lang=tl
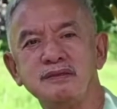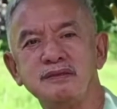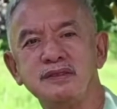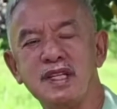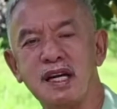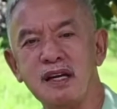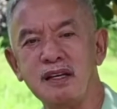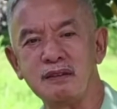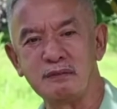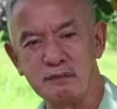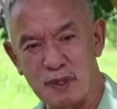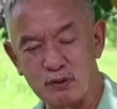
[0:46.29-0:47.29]
Tsaka
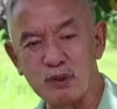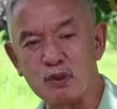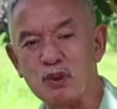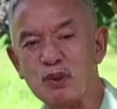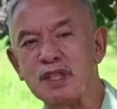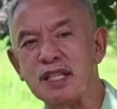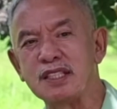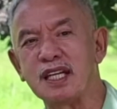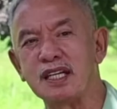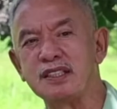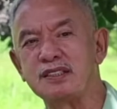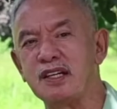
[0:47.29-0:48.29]
yan, magdudulot ng
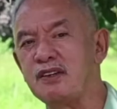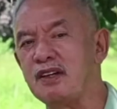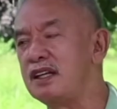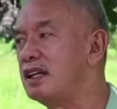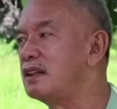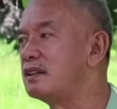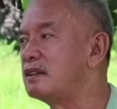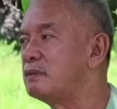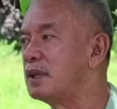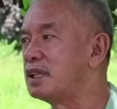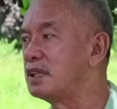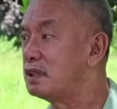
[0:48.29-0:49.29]
sakit sa iyo yan eh.
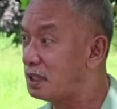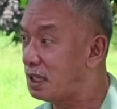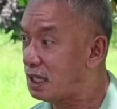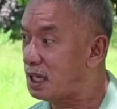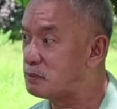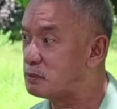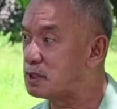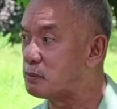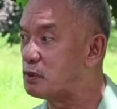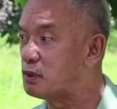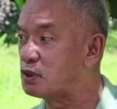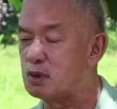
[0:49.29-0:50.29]
Pag nilagay mo sa
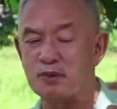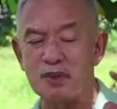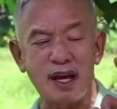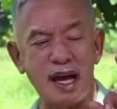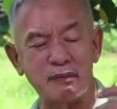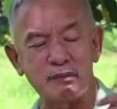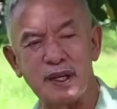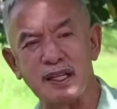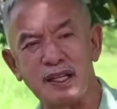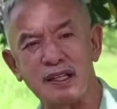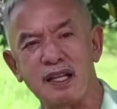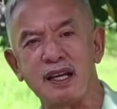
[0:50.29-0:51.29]
puso mo yan, kahit
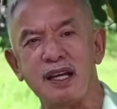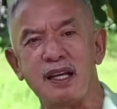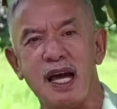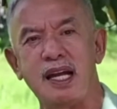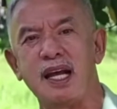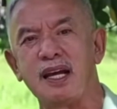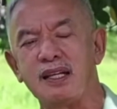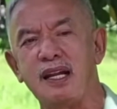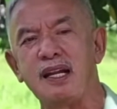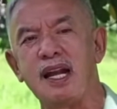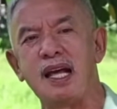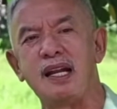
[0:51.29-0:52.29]
maliit lang yan, lalaki ng
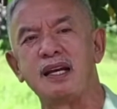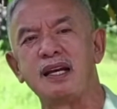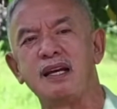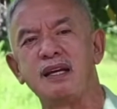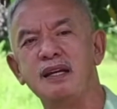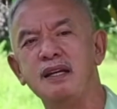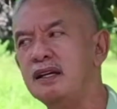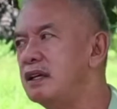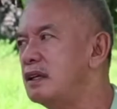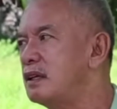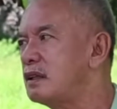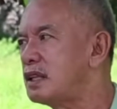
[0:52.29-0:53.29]
lalaki.
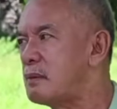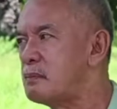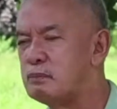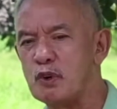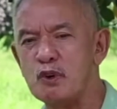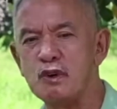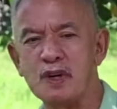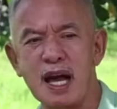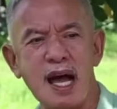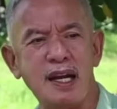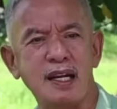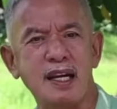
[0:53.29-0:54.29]
Tampo,
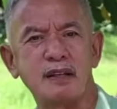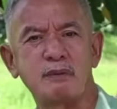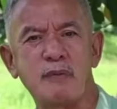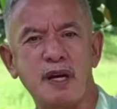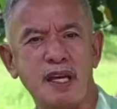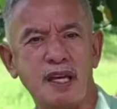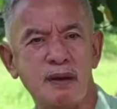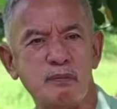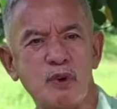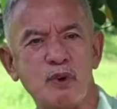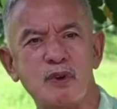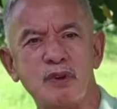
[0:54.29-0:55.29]
galit, magiging
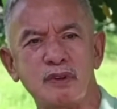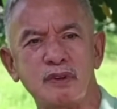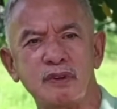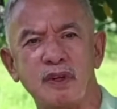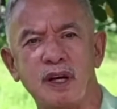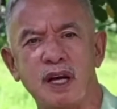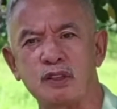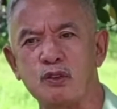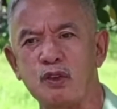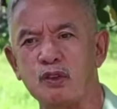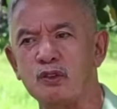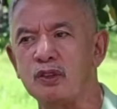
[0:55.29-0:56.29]
puot. Ang
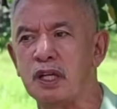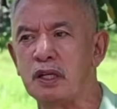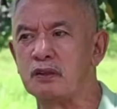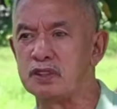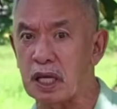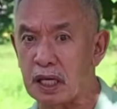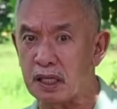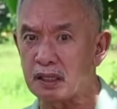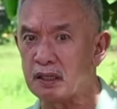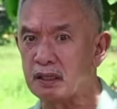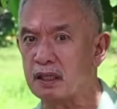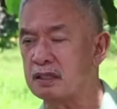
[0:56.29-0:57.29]
kasunod nun, ano,
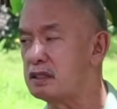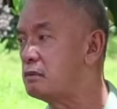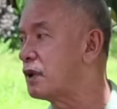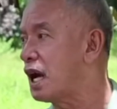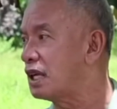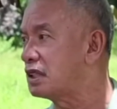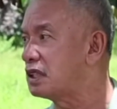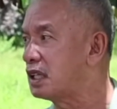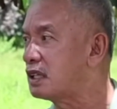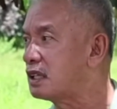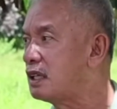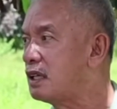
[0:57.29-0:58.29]
sakit. Kasi magkakasakit
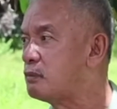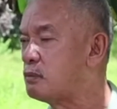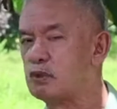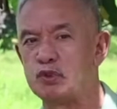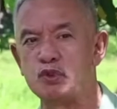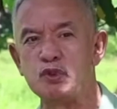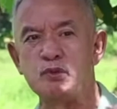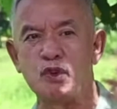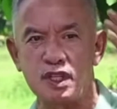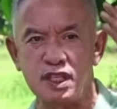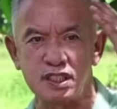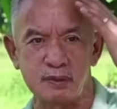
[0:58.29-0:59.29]
ka na eh. Puso mo,
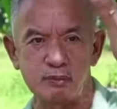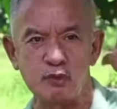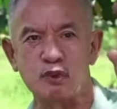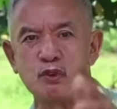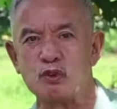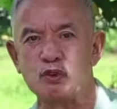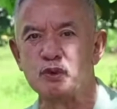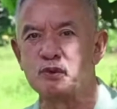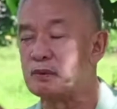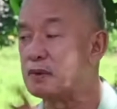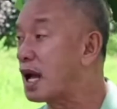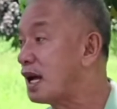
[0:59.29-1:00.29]
isip mo, dugo mo,
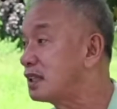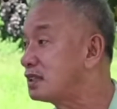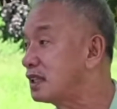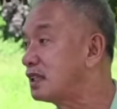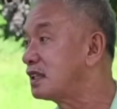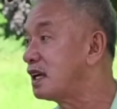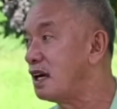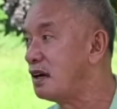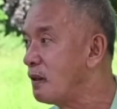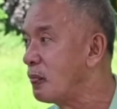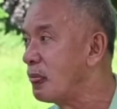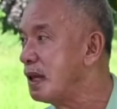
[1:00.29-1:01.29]
magkakasakit ka.
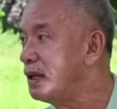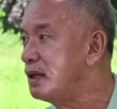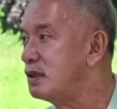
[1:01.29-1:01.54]
Mm-hmm.